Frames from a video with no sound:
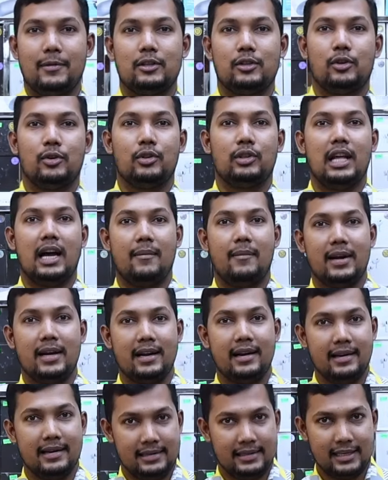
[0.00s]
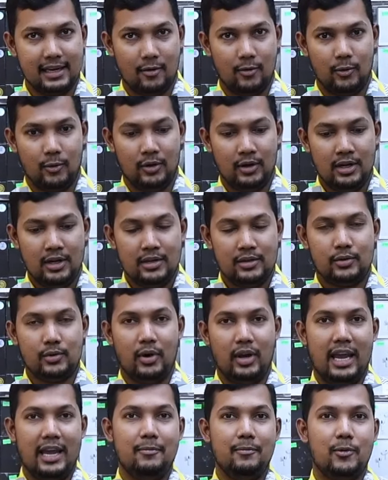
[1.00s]
আপনাদের জন্য ধামাকা ডিসকাউন্ট সো
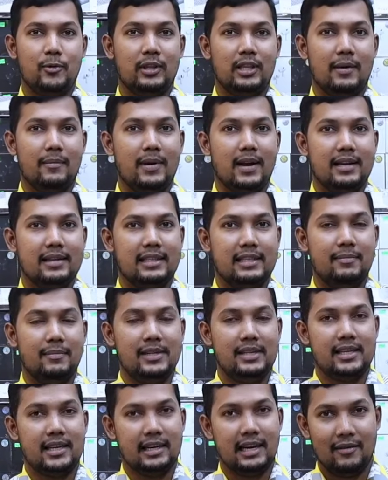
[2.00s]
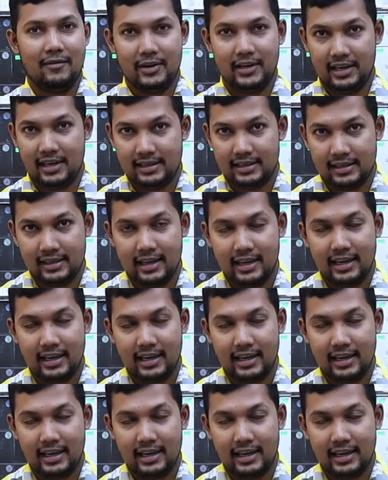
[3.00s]
এই মুহূর্তে আমরা আসছি মিস্টার নাবিন গাজেট